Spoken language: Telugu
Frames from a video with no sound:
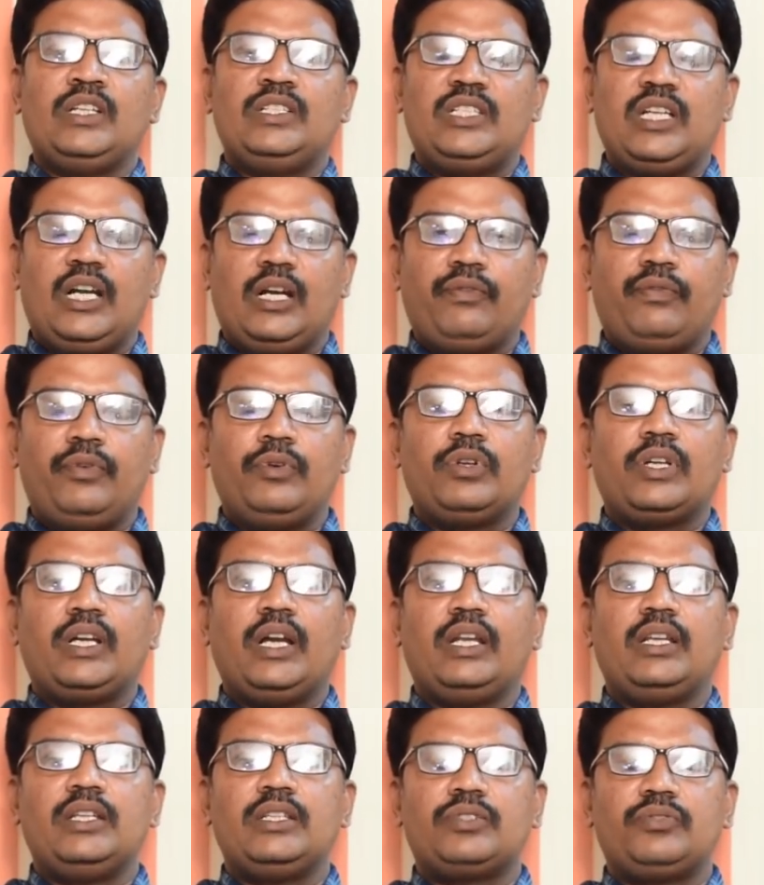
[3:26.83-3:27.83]
జంక్ ఫుడ్
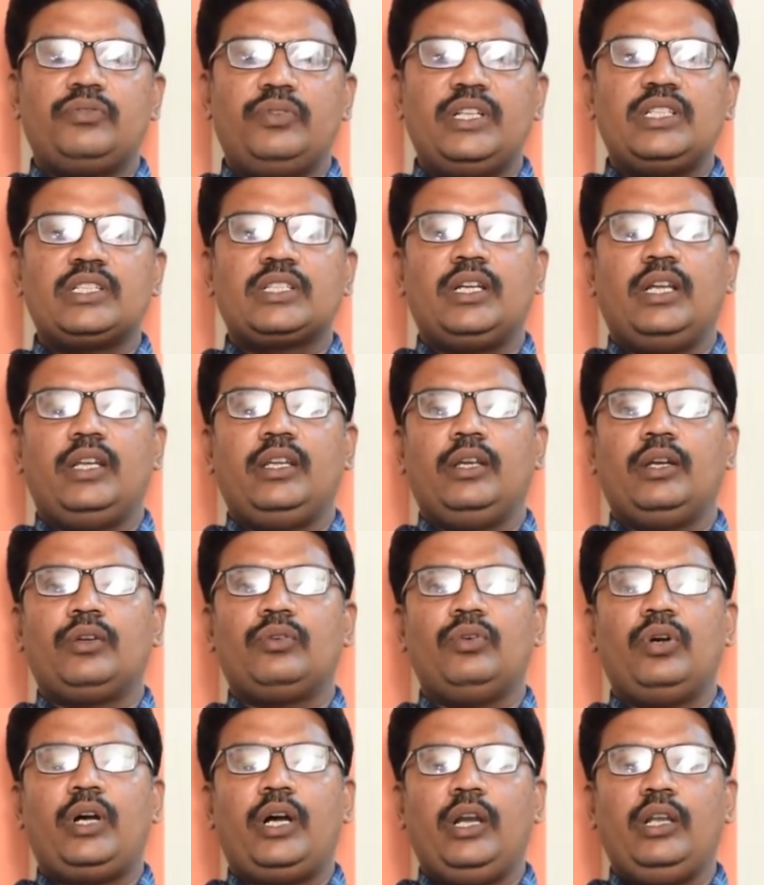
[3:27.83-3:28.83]
కానీ స్వీట్స్ కానీ
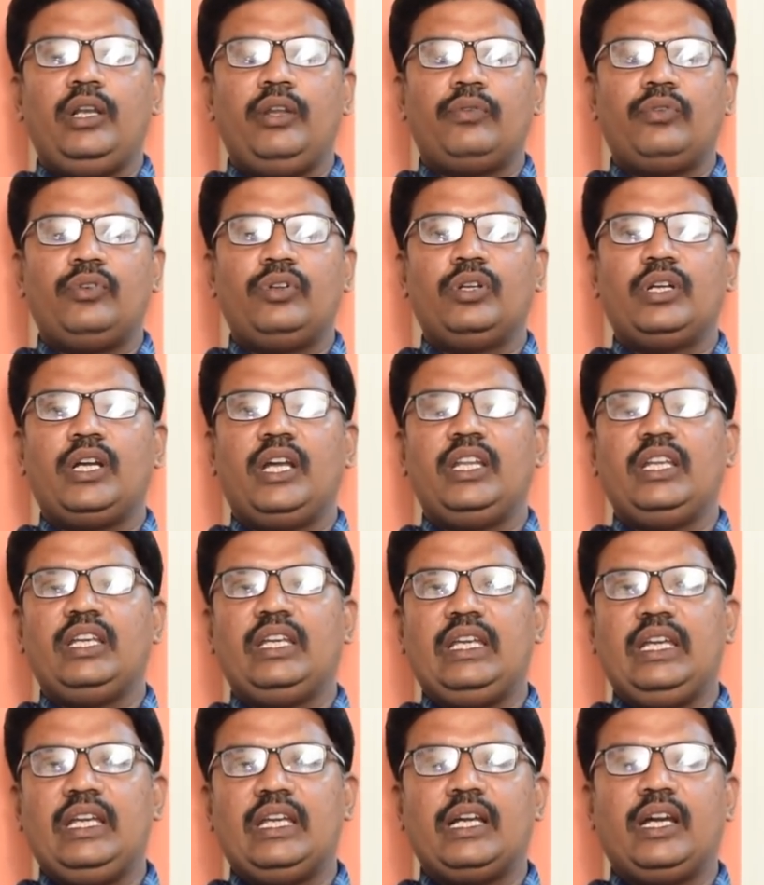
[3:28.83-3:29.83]
ఎక్కువ ఆయిలీ ఫుడ్ కానీ
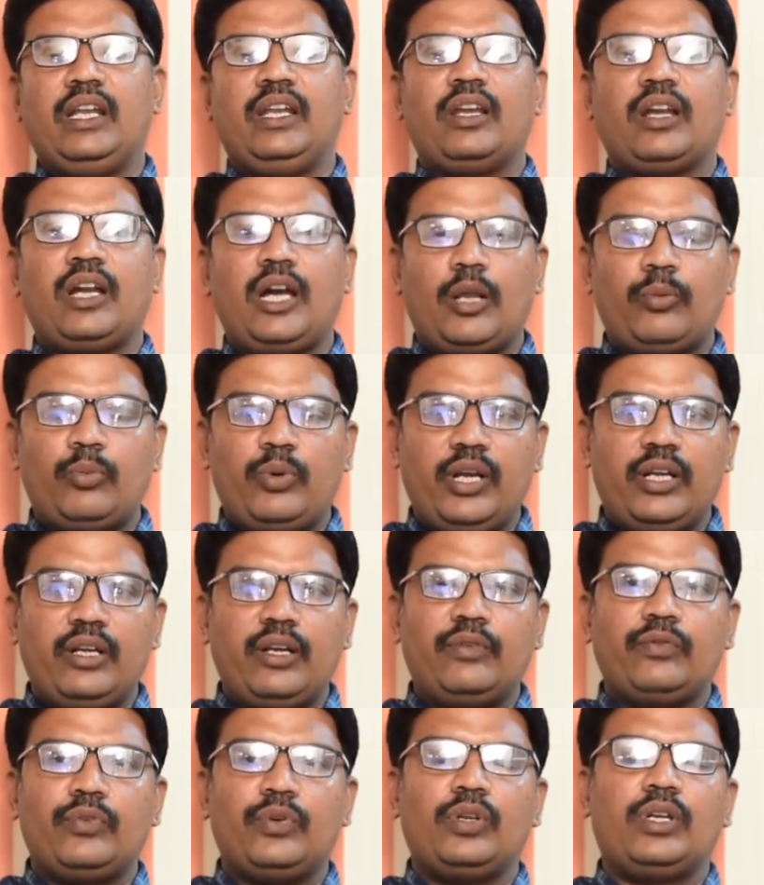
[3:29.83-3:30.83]
ఘీ కానీ
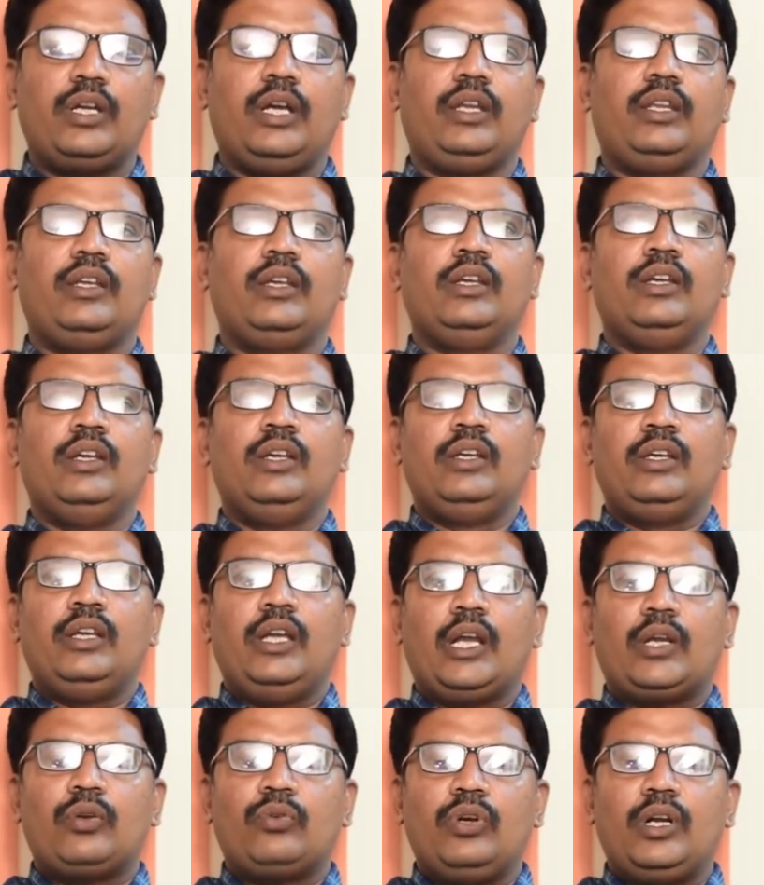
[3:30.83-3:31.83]
కార్బోహైడ్రేట్ ఫుడ్ కానీ
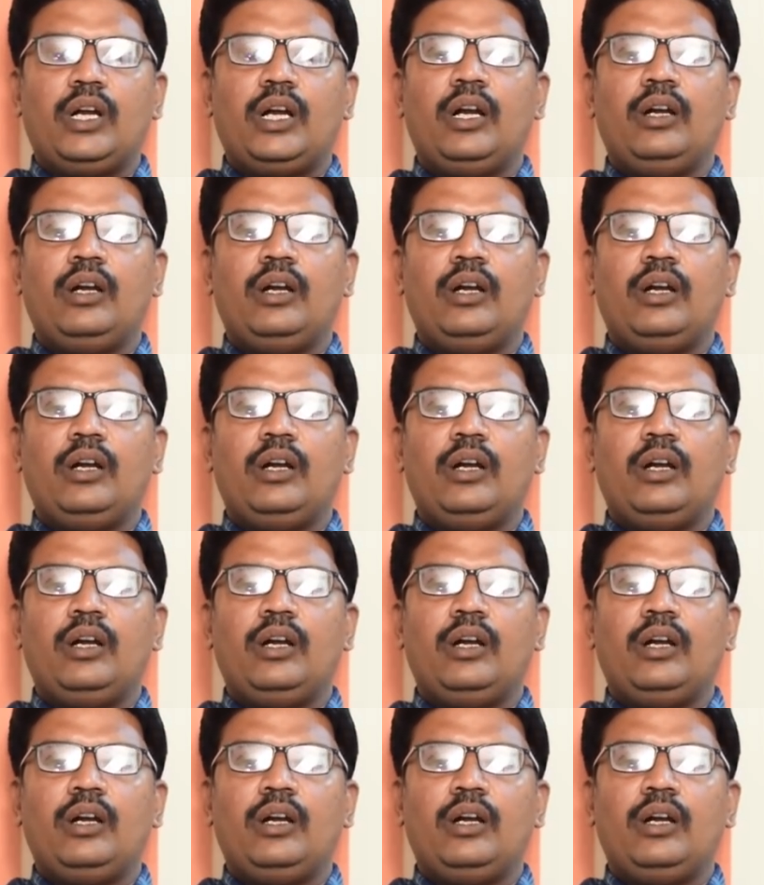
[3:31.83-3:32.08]
ఎక్కువ